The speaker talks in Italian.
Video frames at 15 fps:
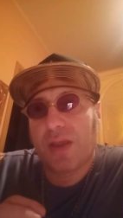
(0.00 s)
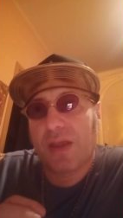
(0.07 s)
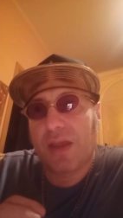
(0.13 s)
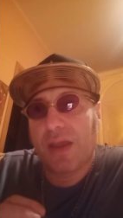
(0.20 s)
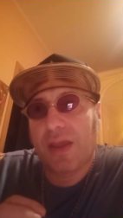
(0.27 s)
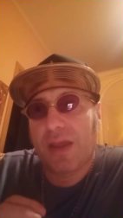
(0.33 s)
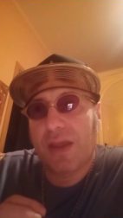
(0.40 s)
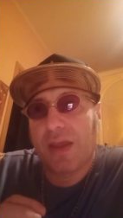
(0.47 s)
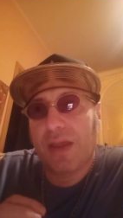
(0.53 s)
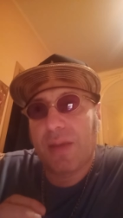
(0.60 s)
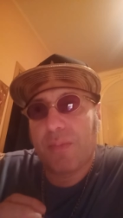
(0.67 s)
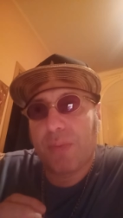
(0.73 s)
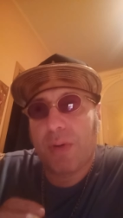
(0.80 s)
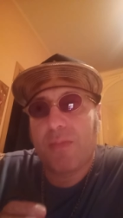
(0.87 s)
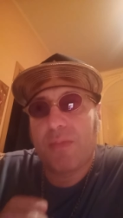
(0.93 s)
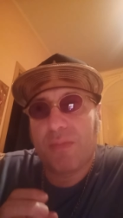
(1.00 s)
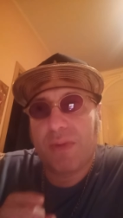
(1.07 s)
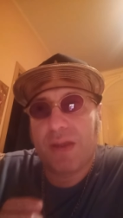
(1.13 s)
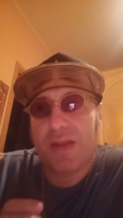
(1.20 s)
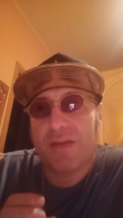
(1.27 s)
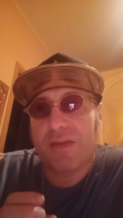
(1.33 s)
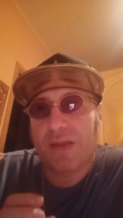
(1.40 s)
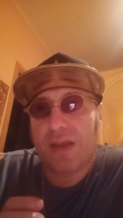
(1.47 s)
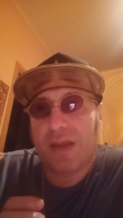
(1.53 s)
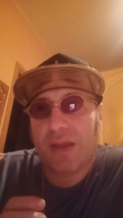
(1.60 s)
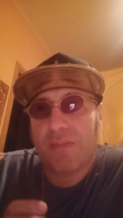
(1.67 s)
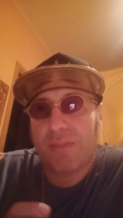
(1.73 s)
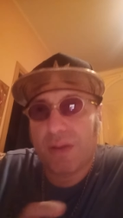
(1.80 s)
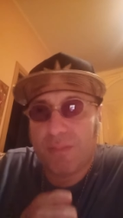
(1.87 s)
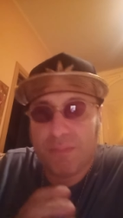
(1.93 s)
che probabilmente,
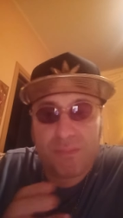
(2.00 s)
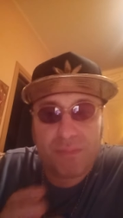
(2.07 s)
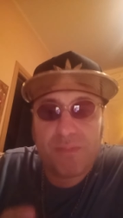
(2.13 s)
ma